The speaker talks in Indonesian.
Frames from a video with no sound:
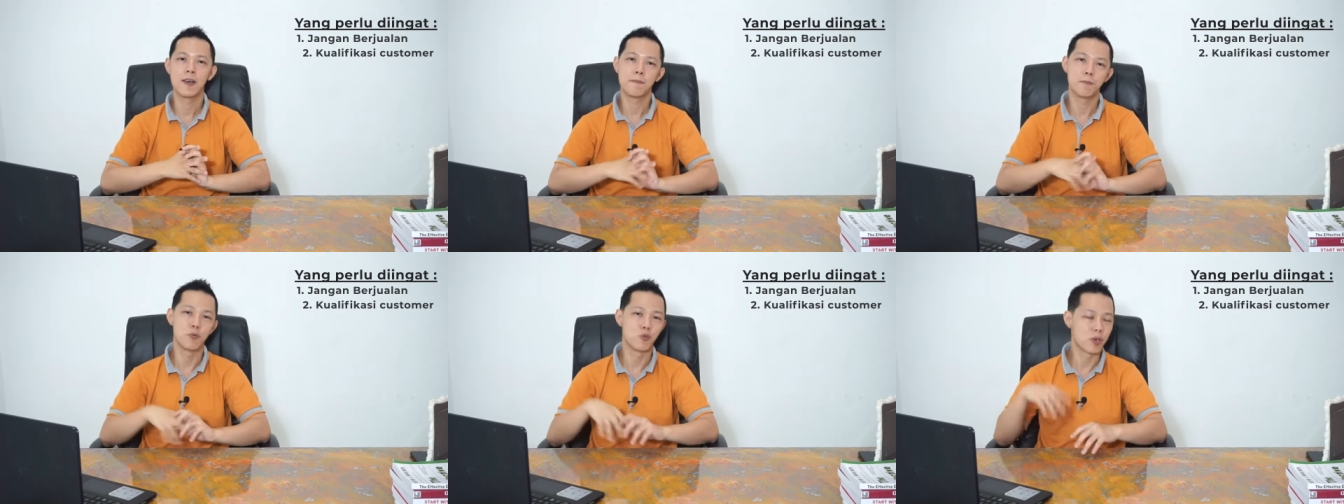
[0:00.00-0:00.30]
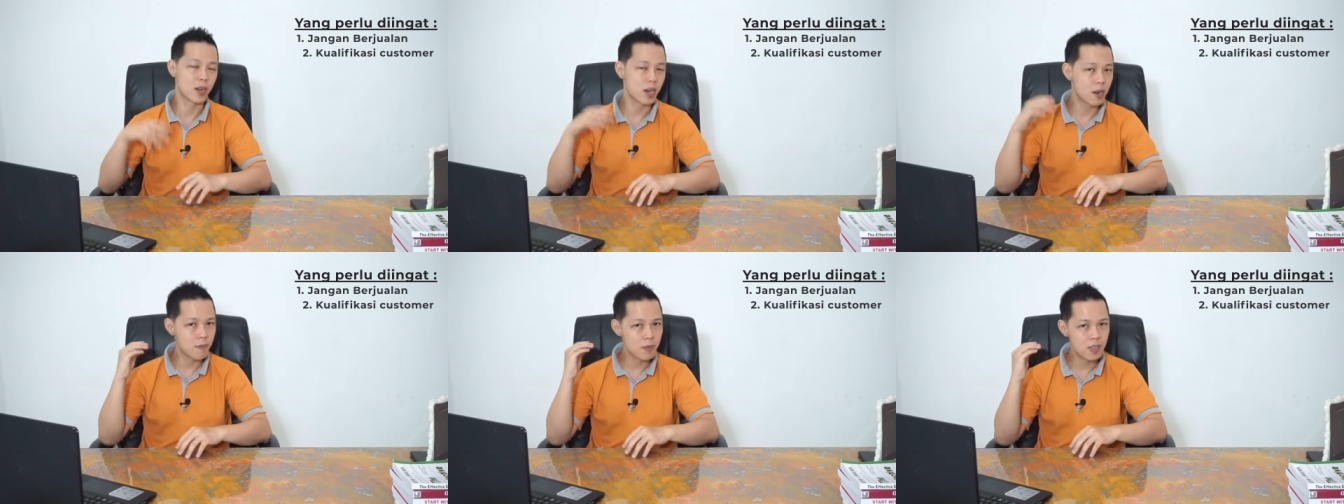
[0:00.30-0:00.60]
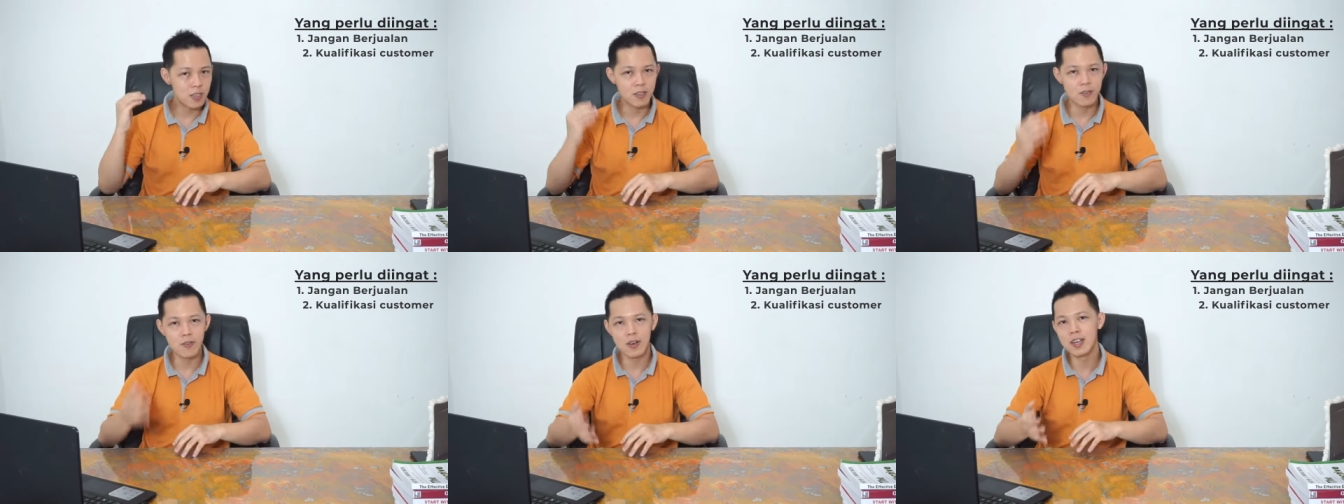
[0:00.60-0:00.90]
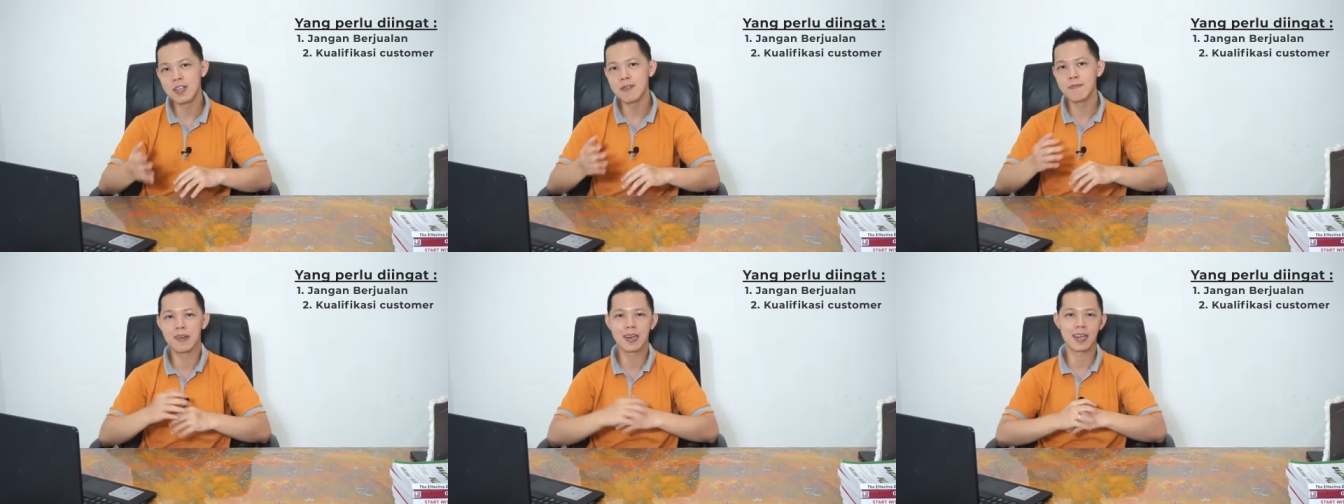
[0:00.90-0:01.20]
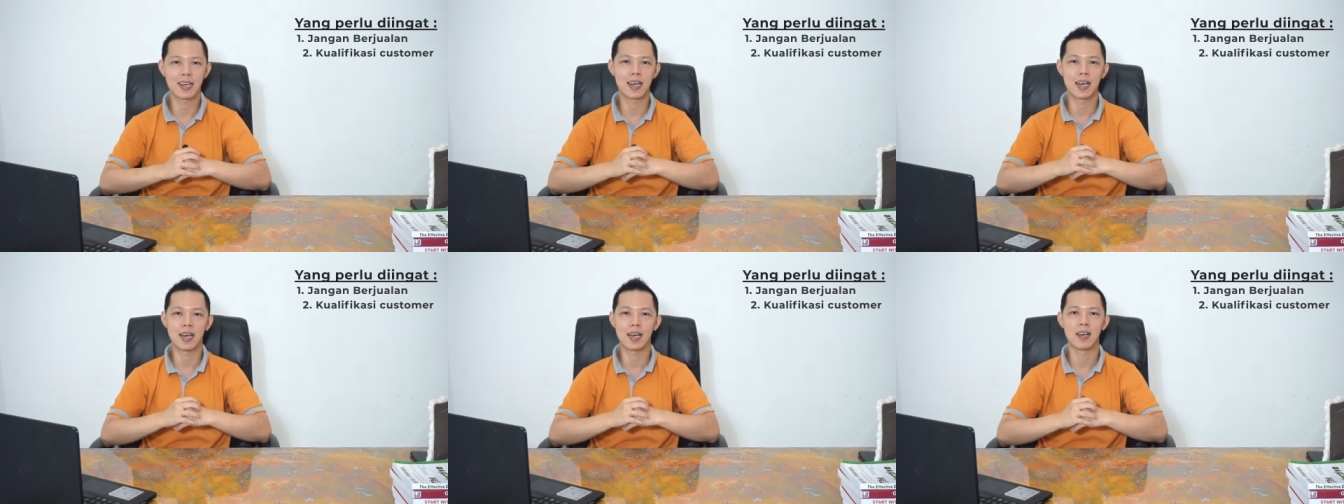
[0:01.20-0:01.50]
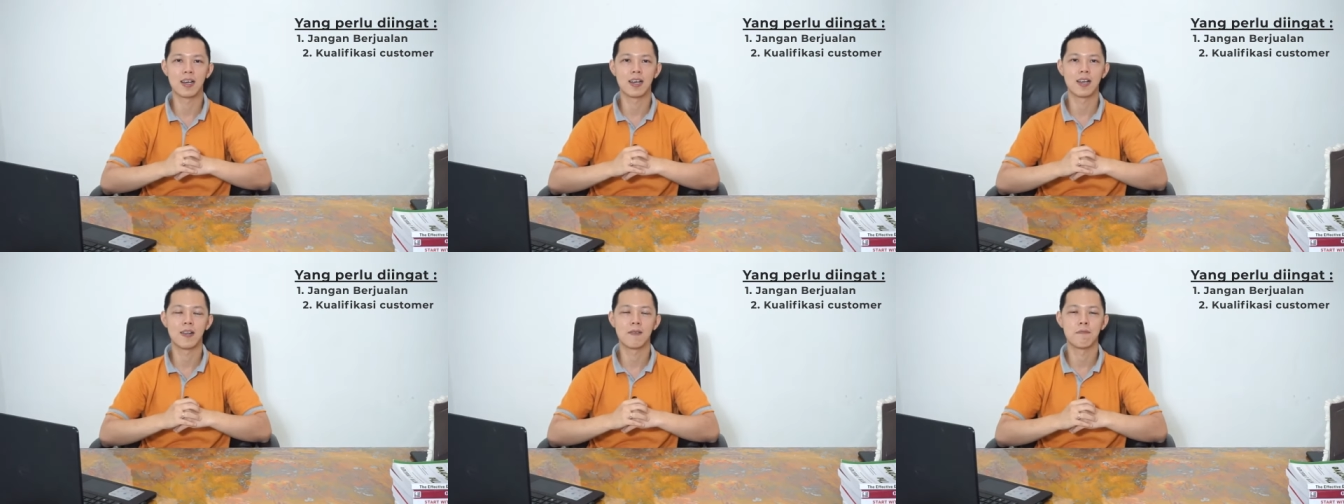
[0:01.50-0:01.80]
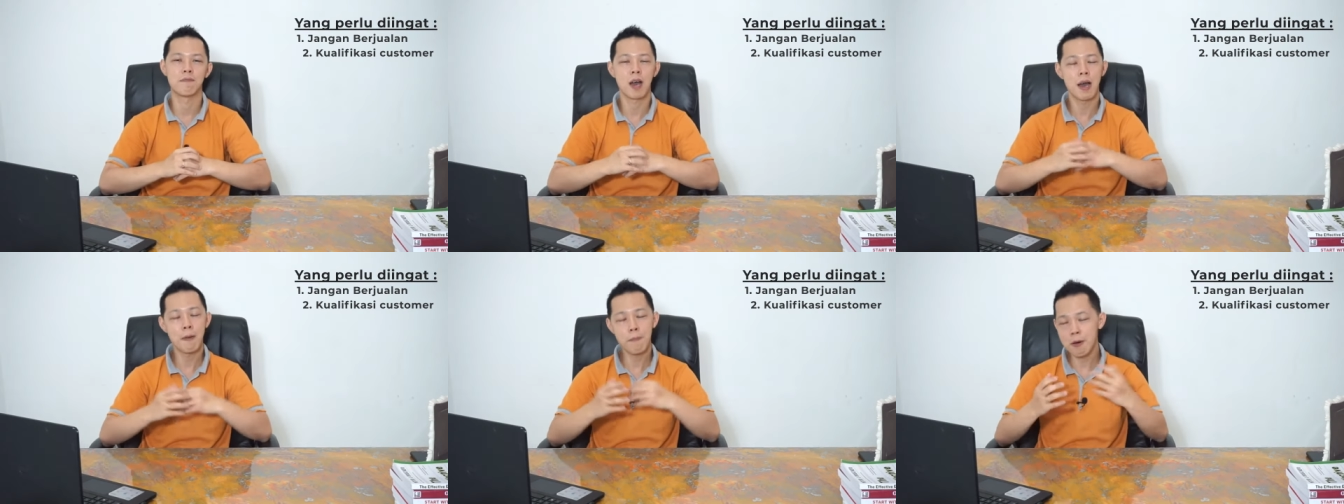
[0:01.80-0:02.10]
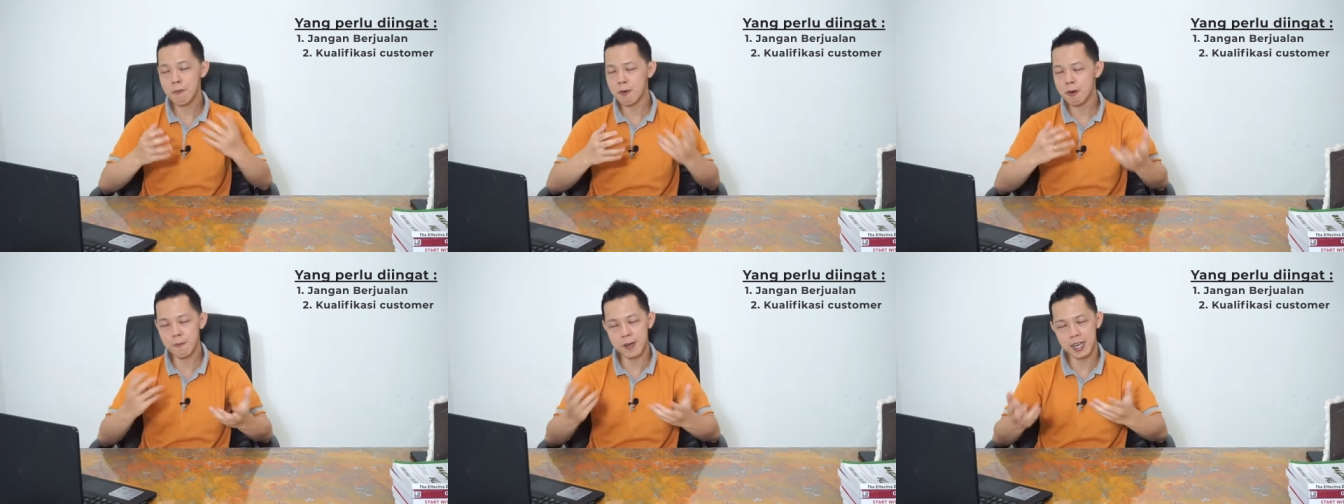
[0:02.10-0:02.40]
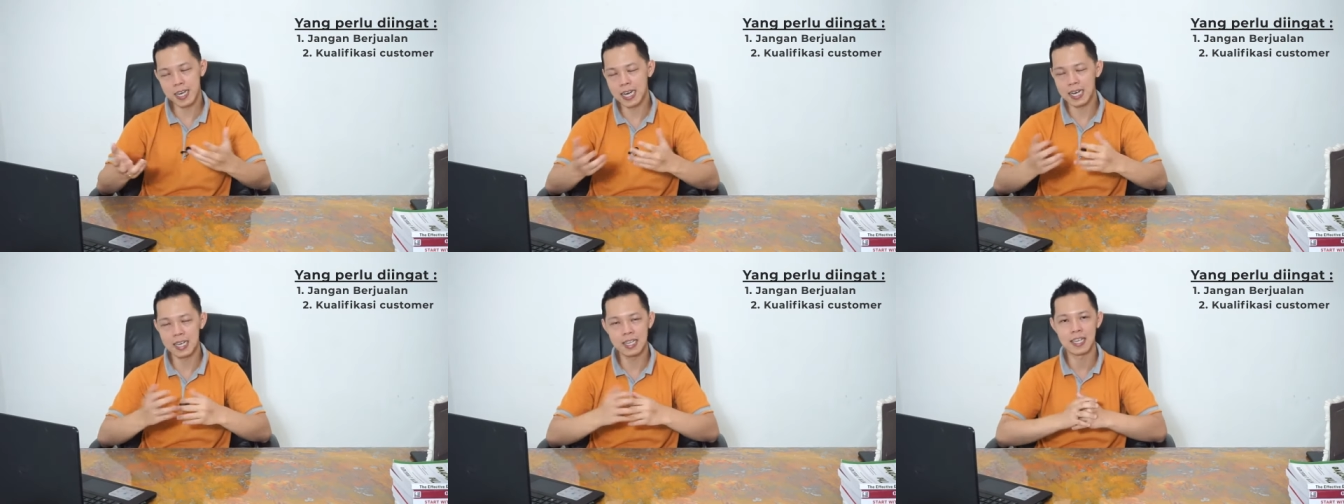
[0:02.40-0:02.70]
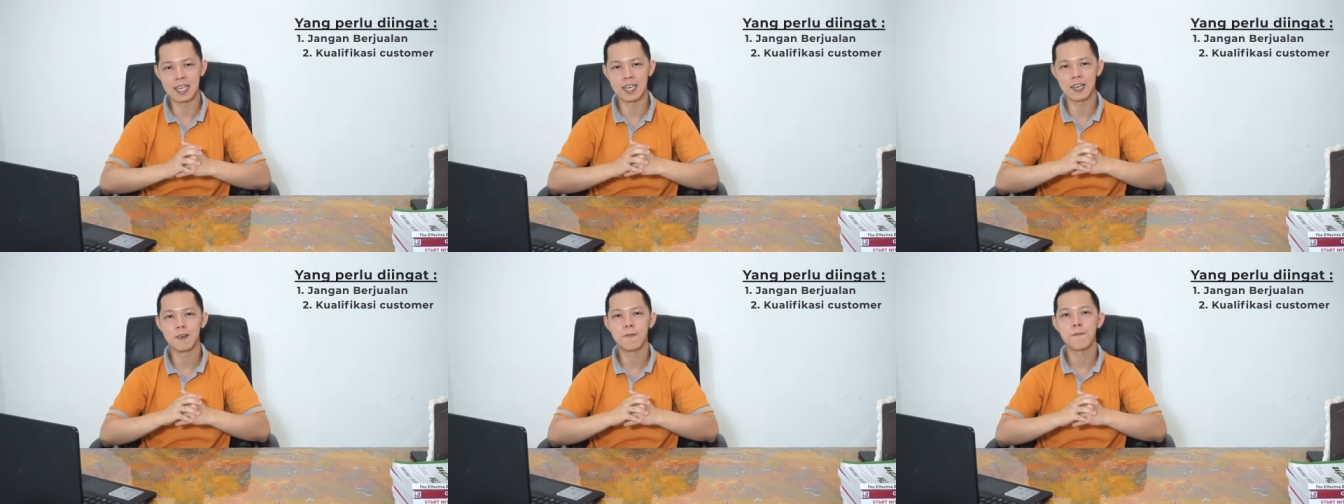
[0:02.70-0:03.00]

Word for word: bukan menjuali mereka. Apa perbedaannya?